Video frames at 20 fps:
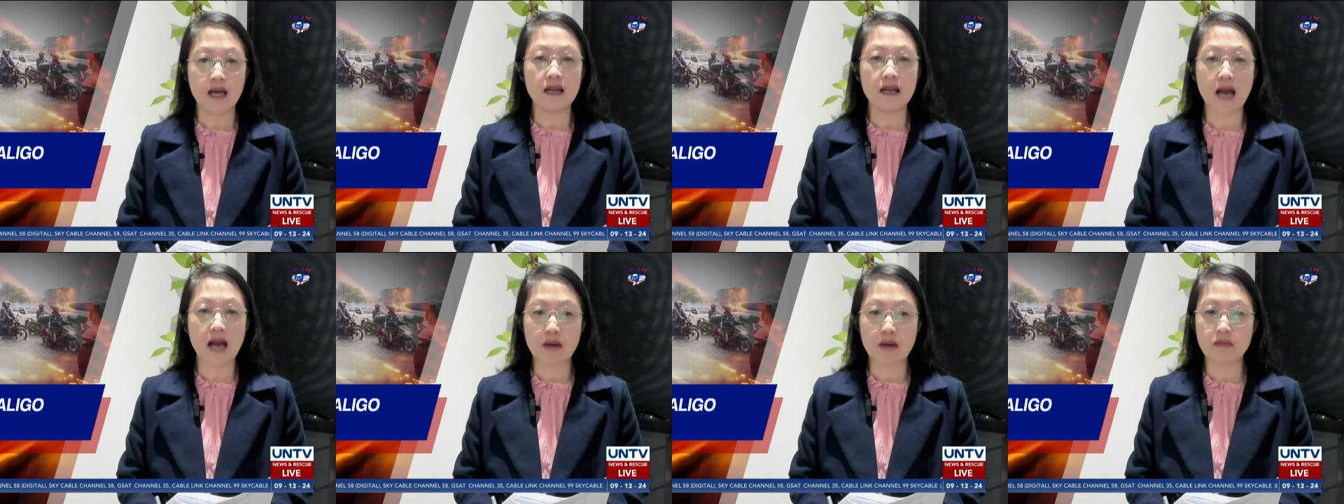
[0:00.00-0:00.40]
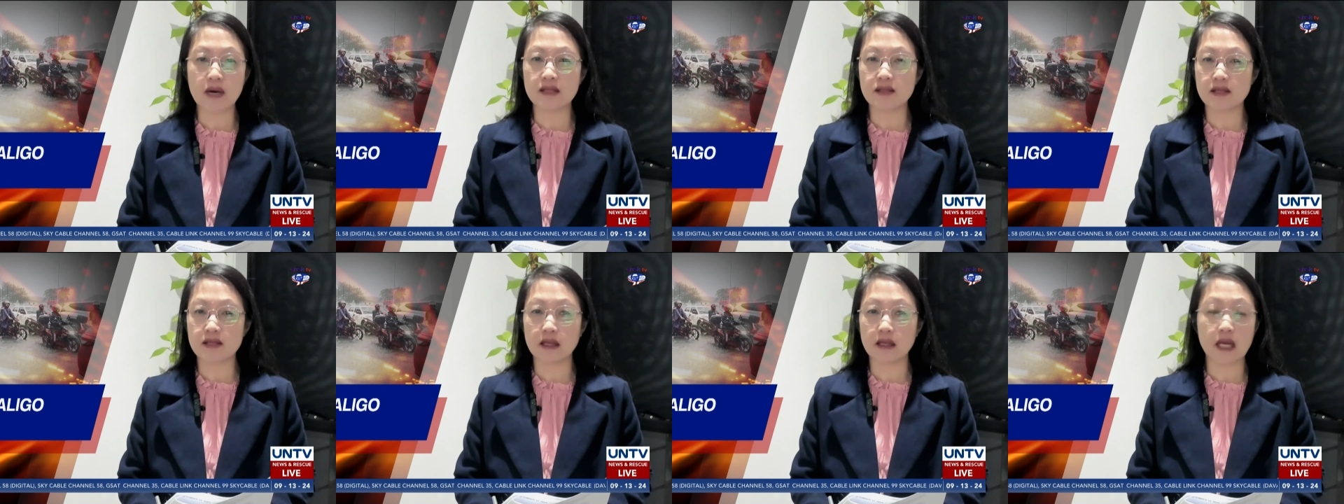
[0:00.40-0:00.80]

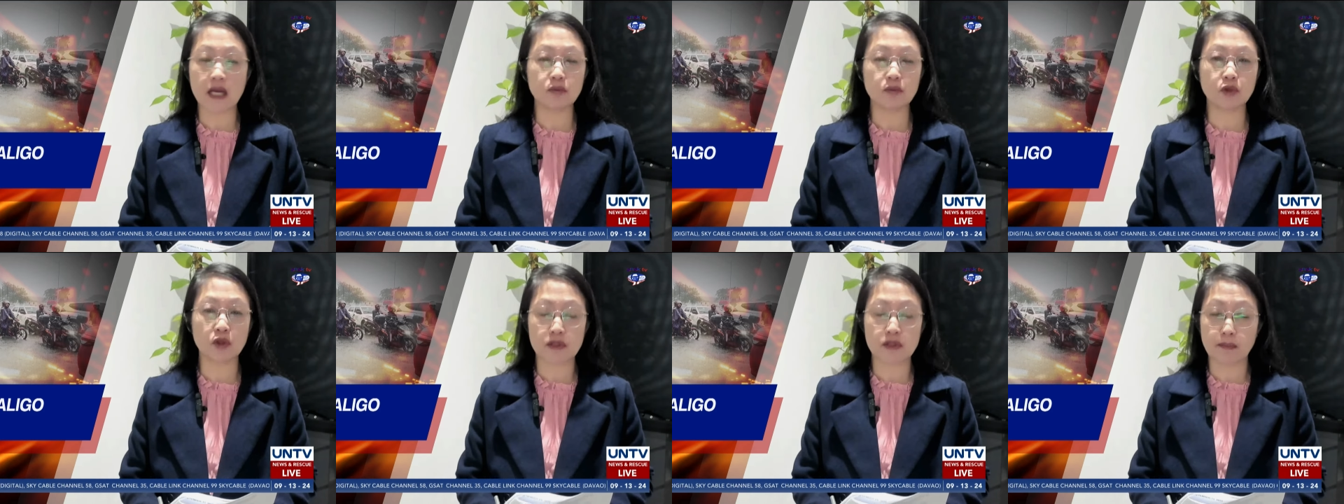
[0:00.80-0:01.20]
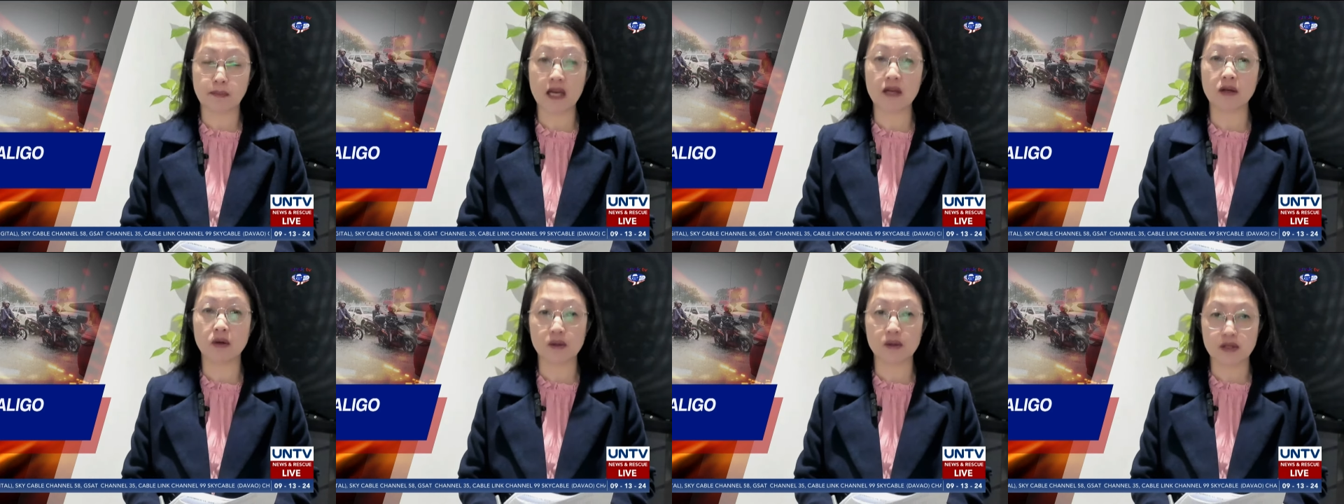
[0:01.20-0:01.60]
laban sa
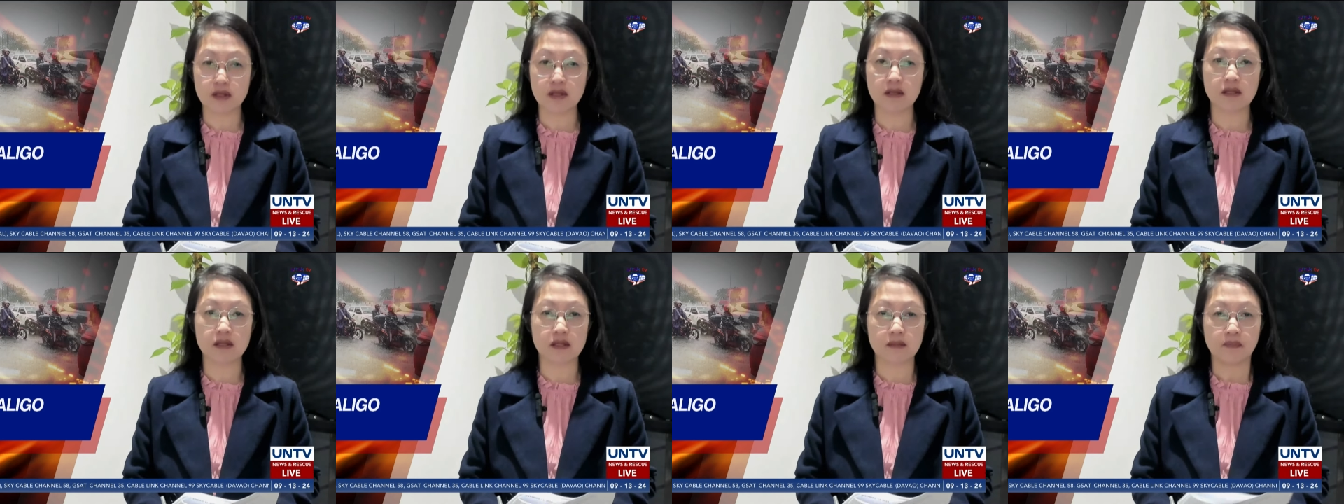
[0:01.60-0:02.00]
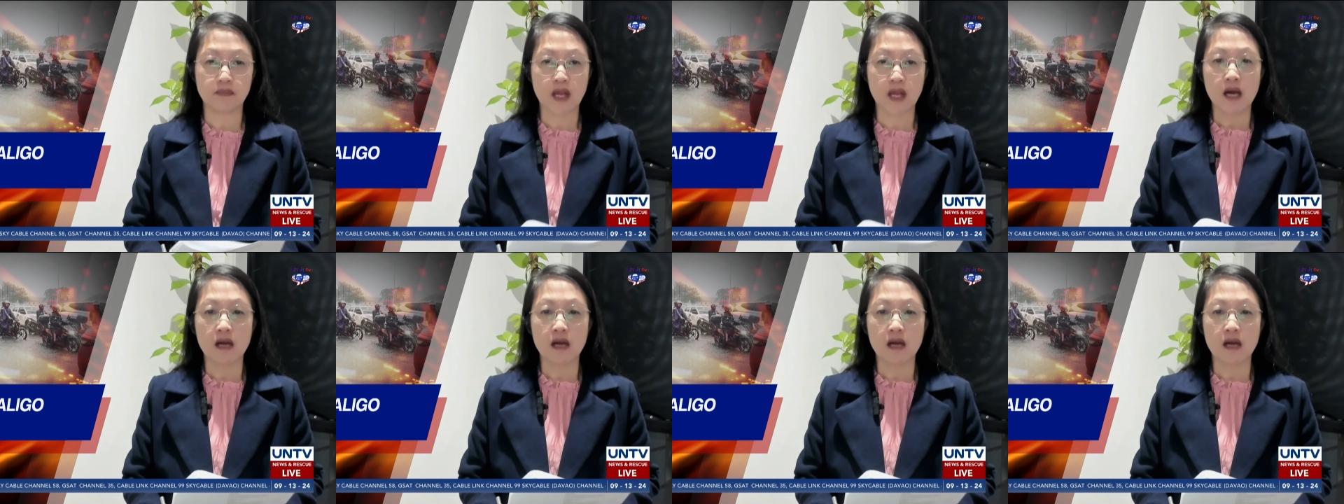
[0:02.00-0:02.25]
leptospirosis.